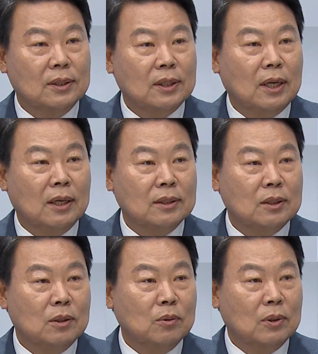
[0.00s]
야간
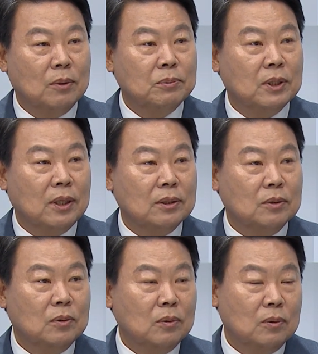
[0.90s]
진료가
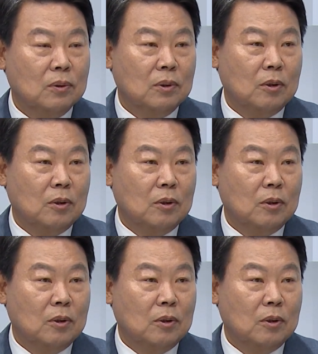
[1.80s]
없어가지고